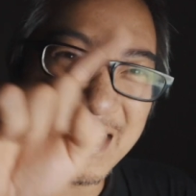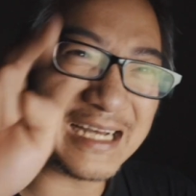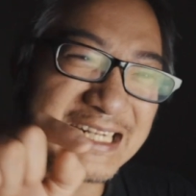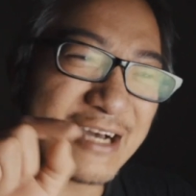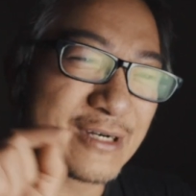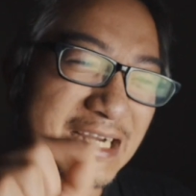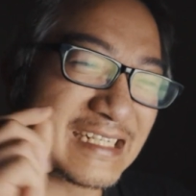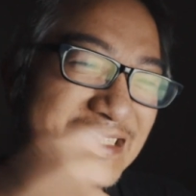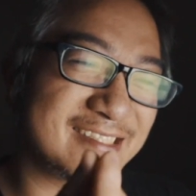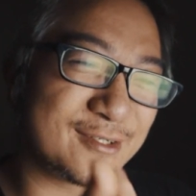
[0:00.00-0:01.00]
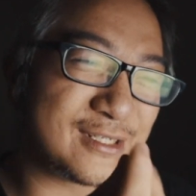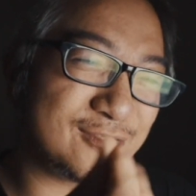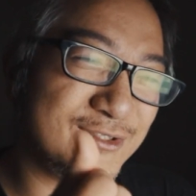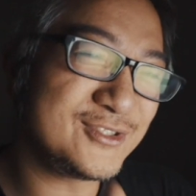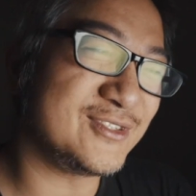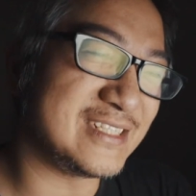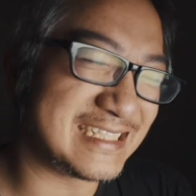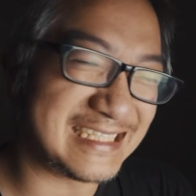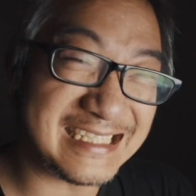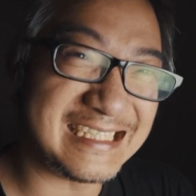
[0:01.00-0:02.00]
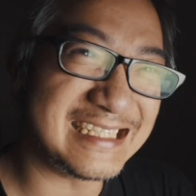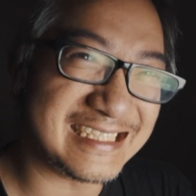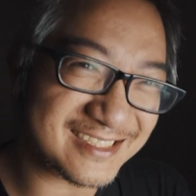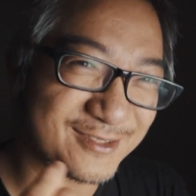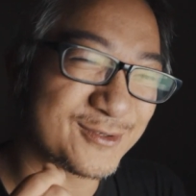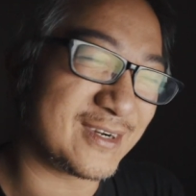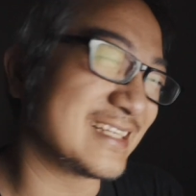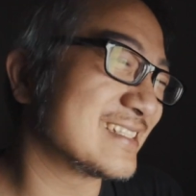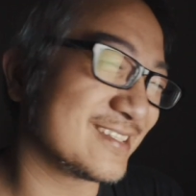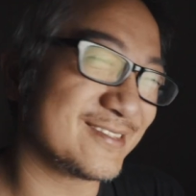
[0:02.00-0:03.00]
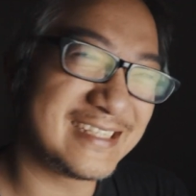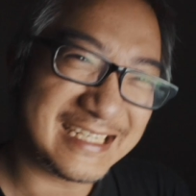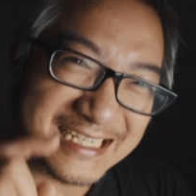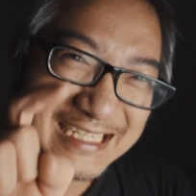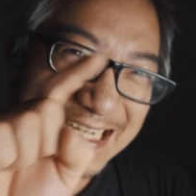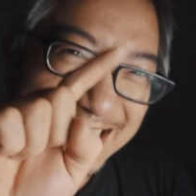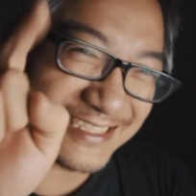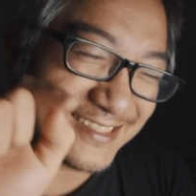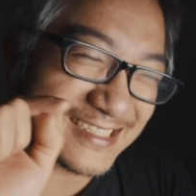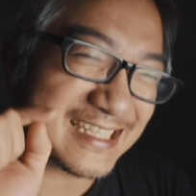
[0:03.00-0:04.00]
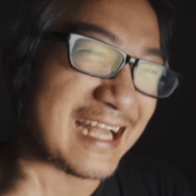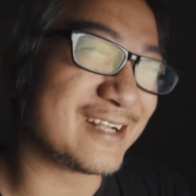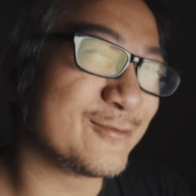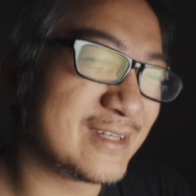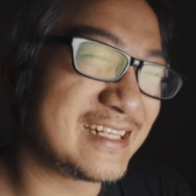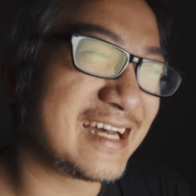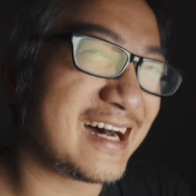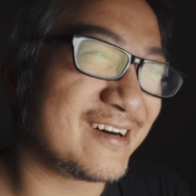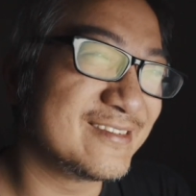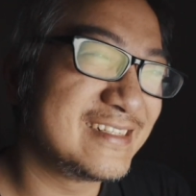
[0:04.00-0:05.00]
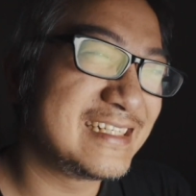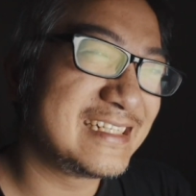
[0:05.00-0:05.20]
妈，当我刚开始收到 YouTube 的第一个收款的时候，那个时候是打的问号。